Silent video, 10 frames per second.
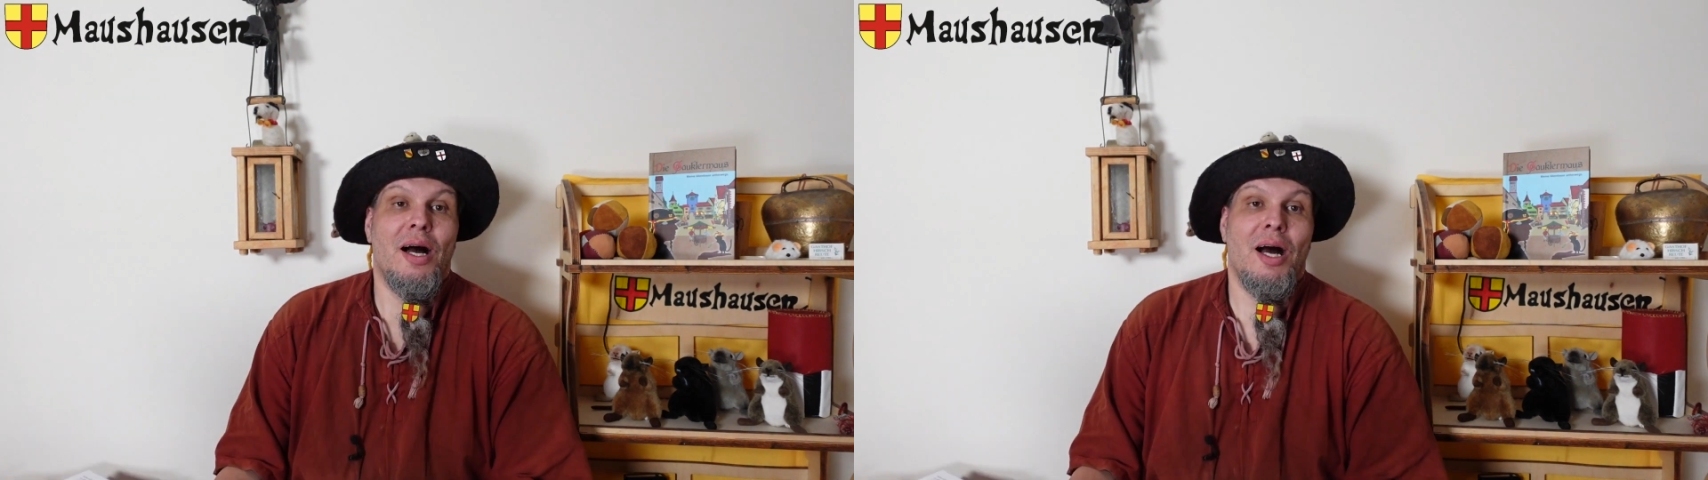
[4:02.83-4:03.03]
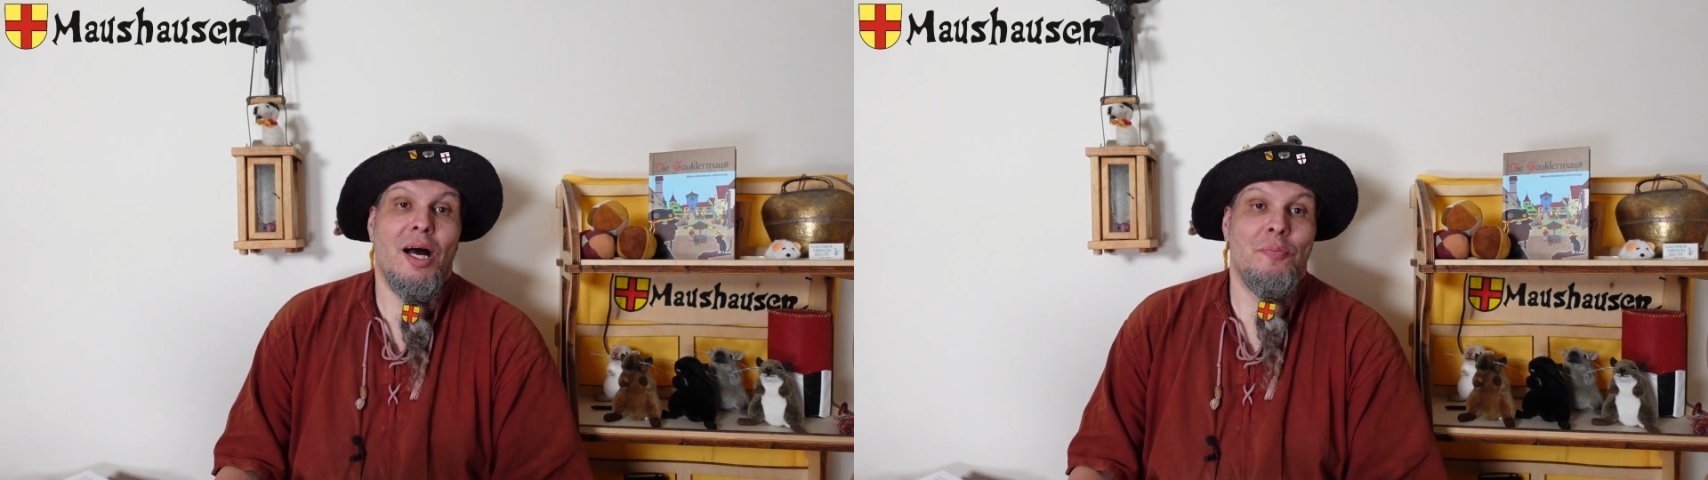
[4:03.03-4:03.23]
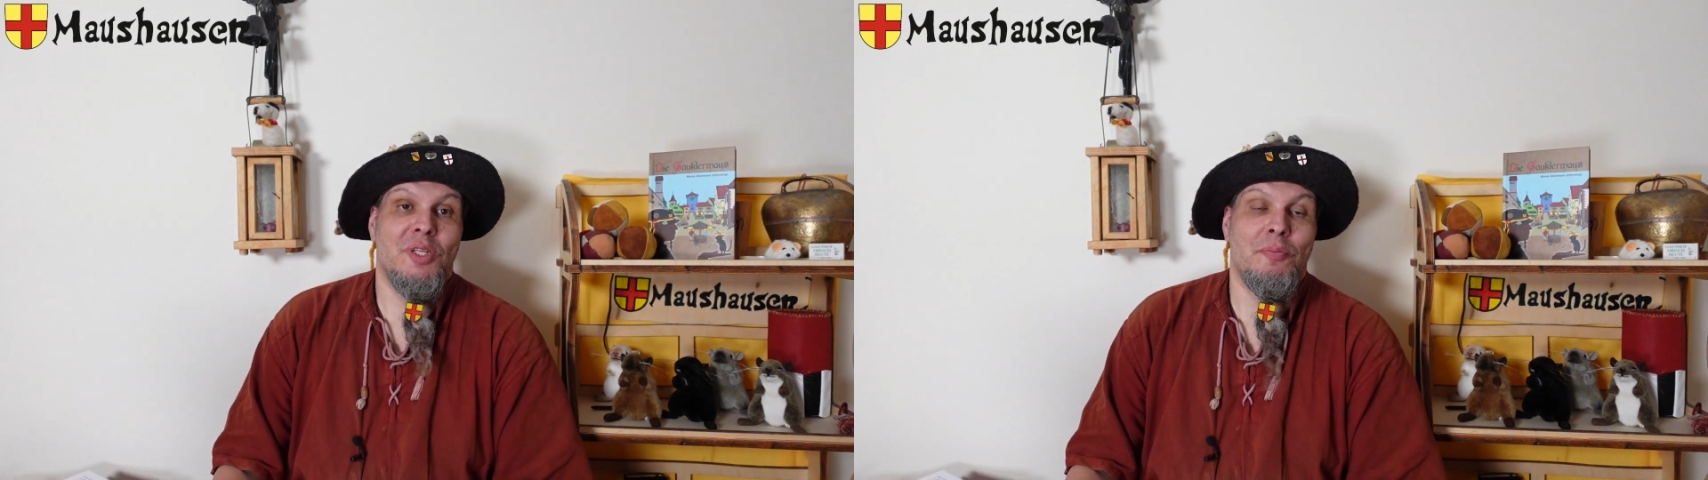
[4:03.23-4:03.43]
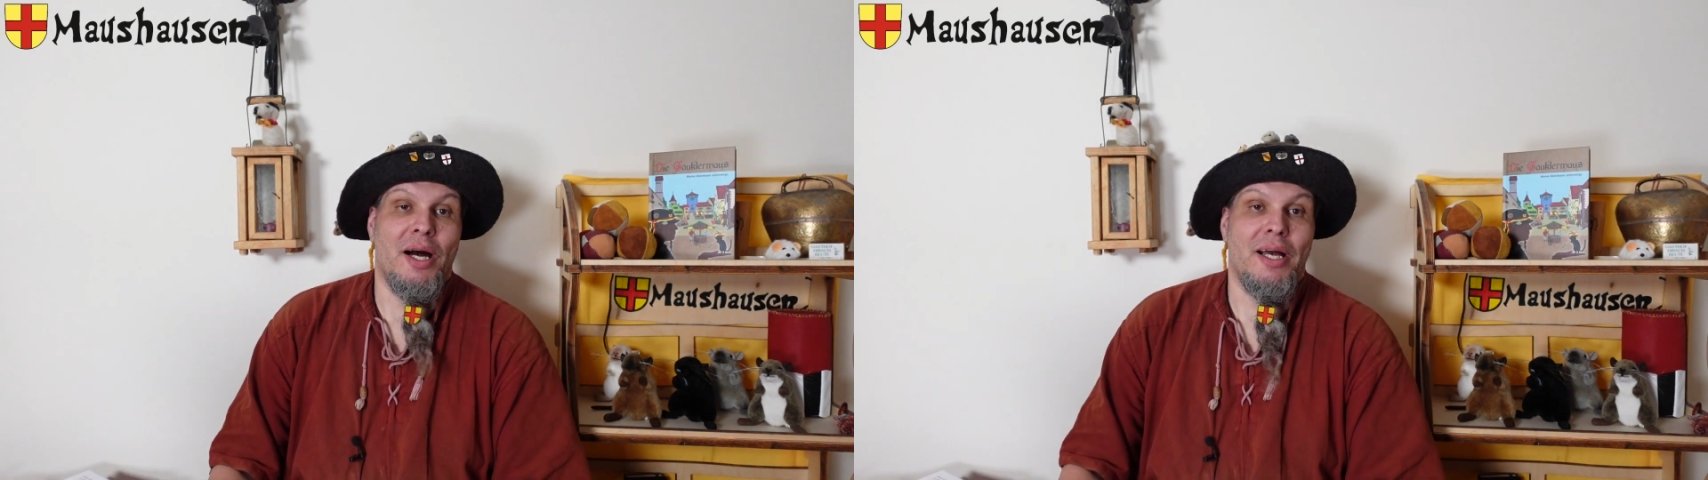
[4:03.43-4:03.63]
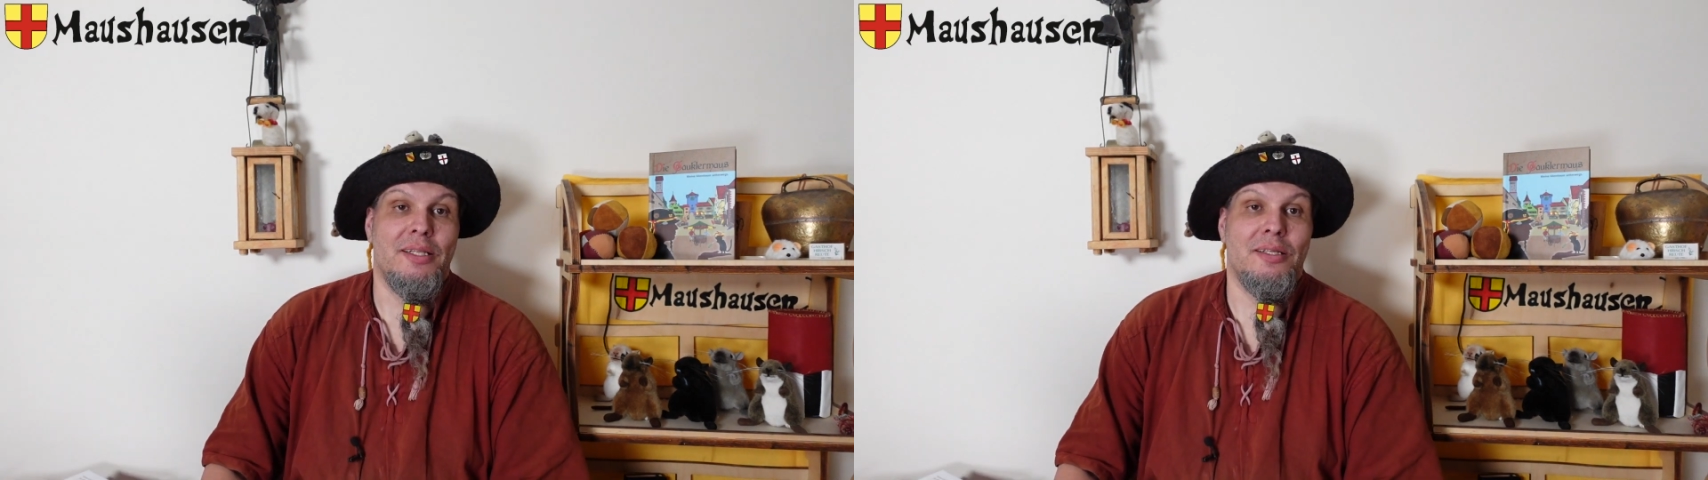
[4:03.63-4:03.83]
haben die
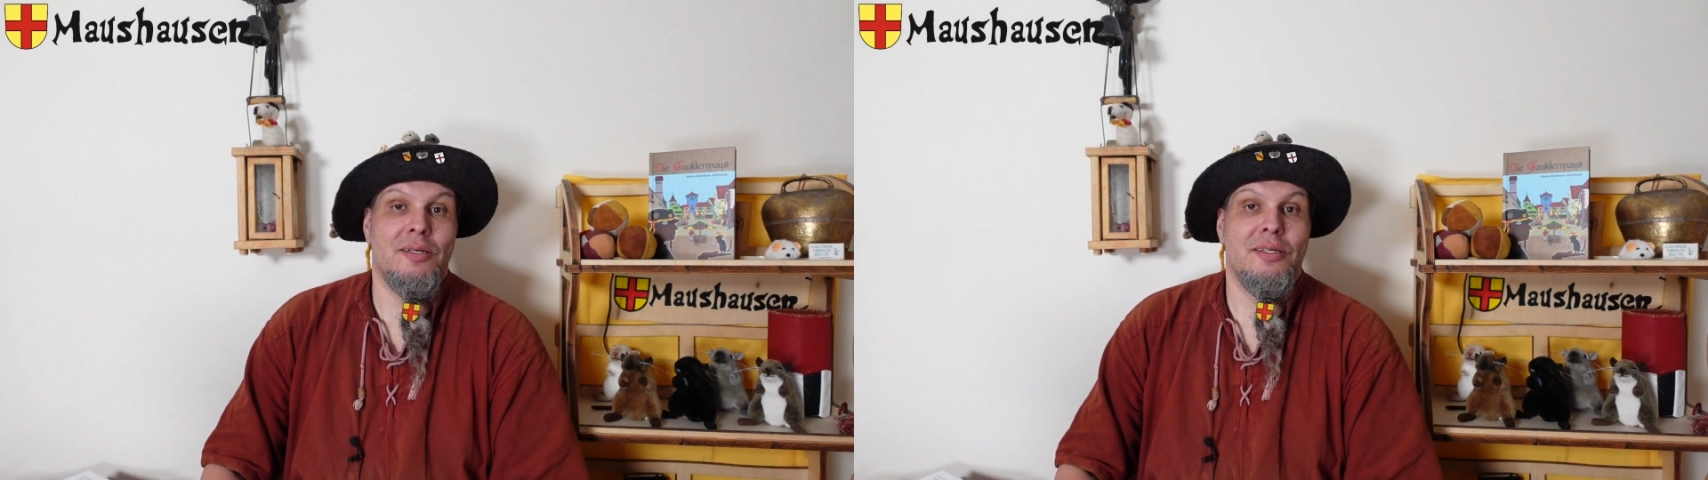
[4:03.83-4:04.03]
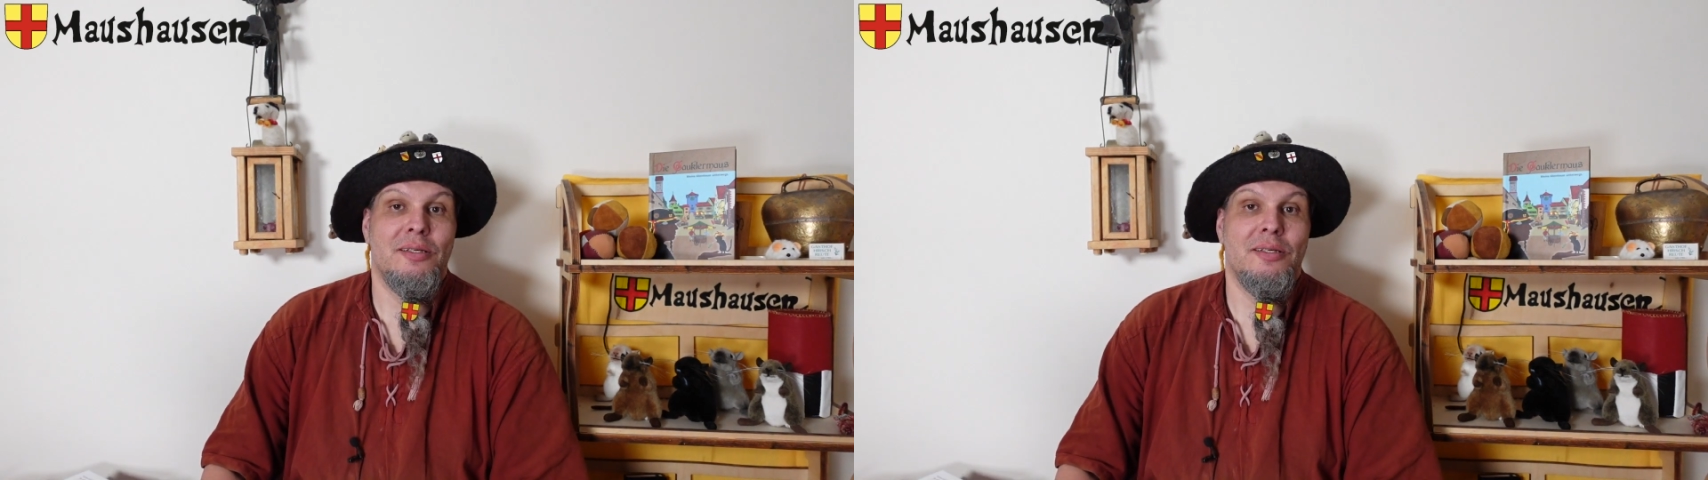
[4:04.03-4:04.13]
beiden